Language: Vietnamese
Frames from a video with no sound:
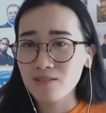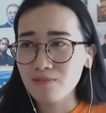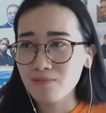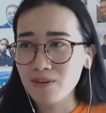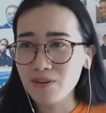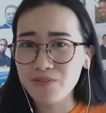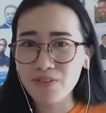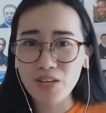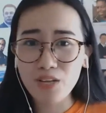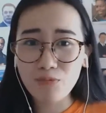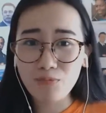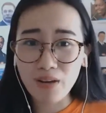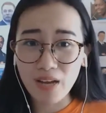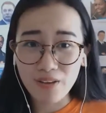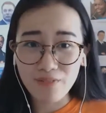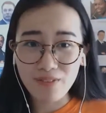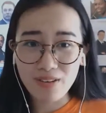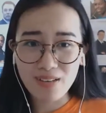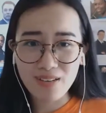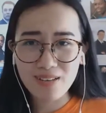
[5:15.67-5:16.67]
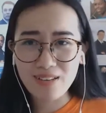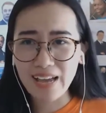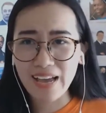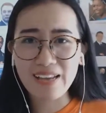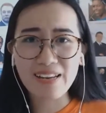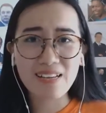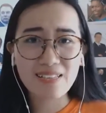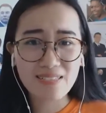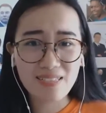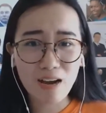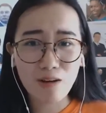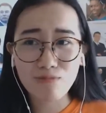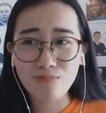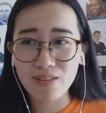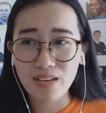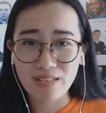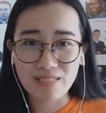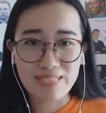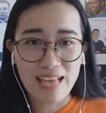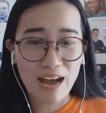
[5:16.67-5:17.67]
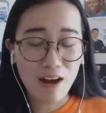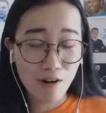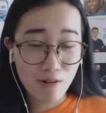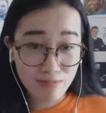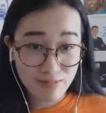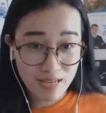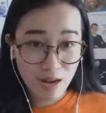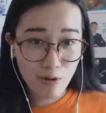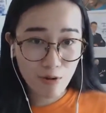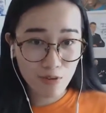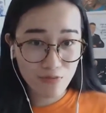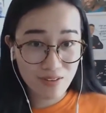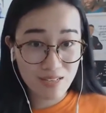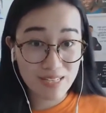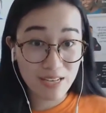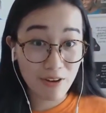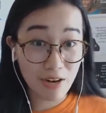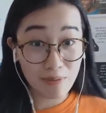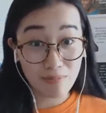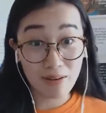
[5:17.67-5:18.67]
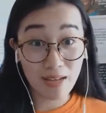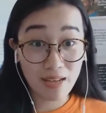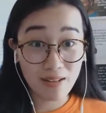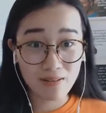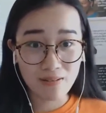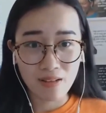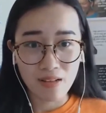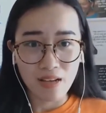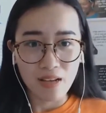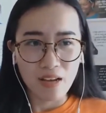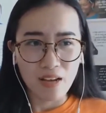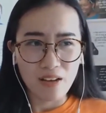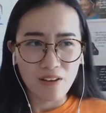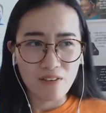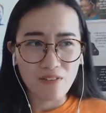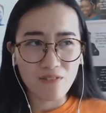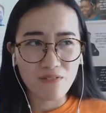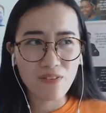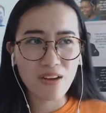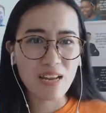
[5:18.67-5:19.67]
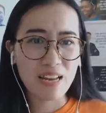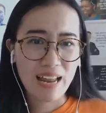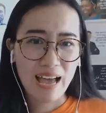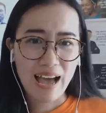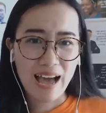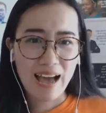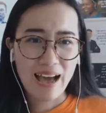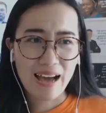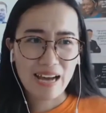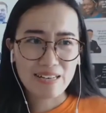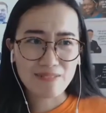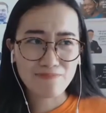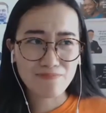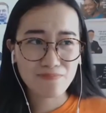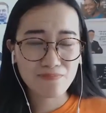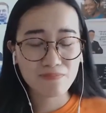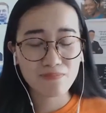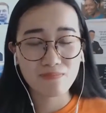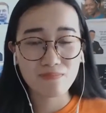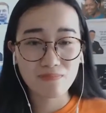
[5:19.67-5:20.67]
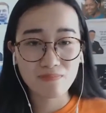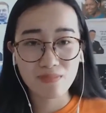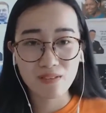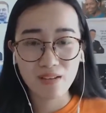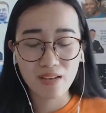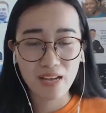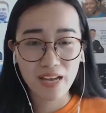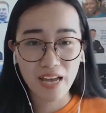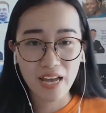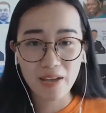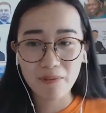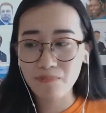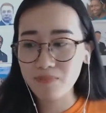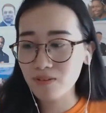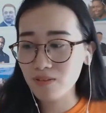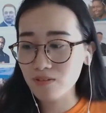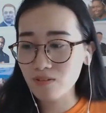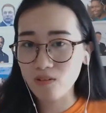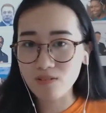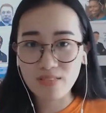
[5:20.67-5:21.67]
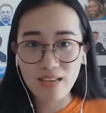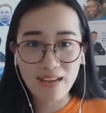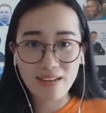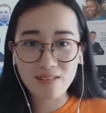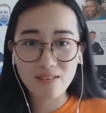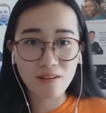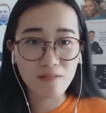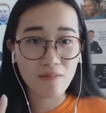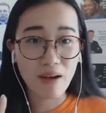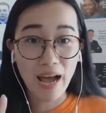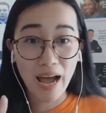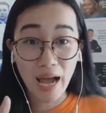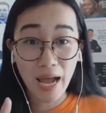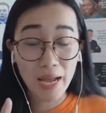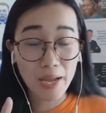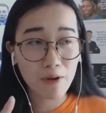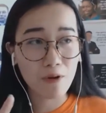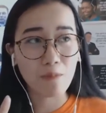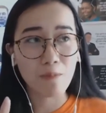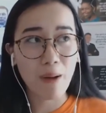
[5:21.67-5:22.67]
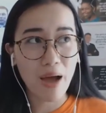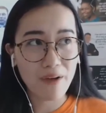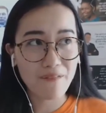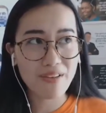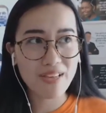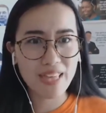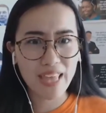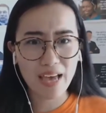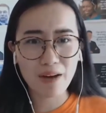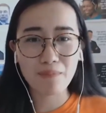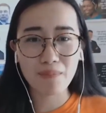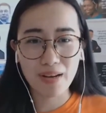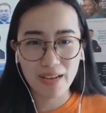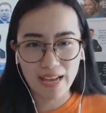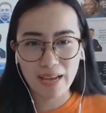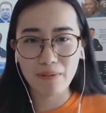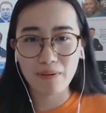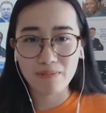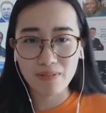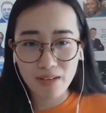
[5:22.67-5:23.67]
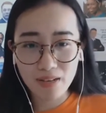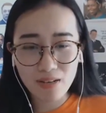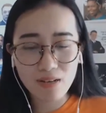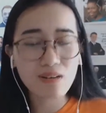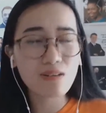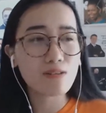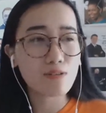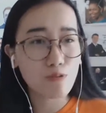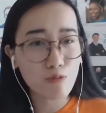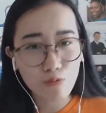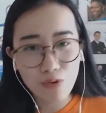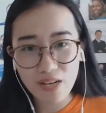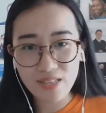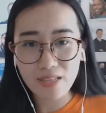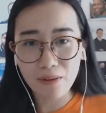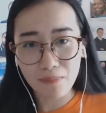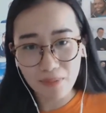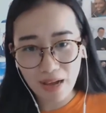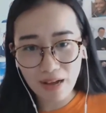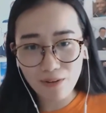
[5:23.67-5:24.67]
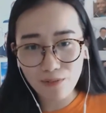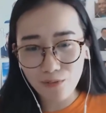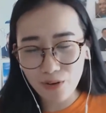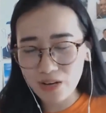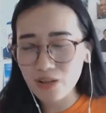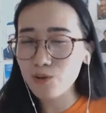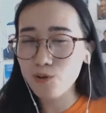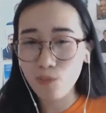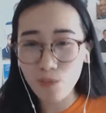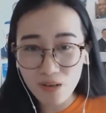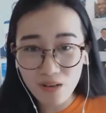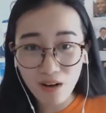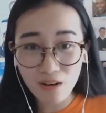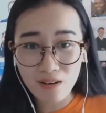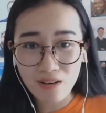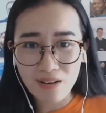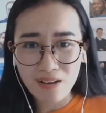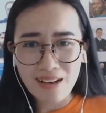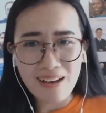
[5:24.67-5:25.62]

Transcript: Bởi vì lúc đấy với edit xong để sáng hôm sau có video up lên. Vậy là em có ra được hai hoặc ba video mà em cảm thấy ừ cũng là tâm đắc, gọi là cũng được.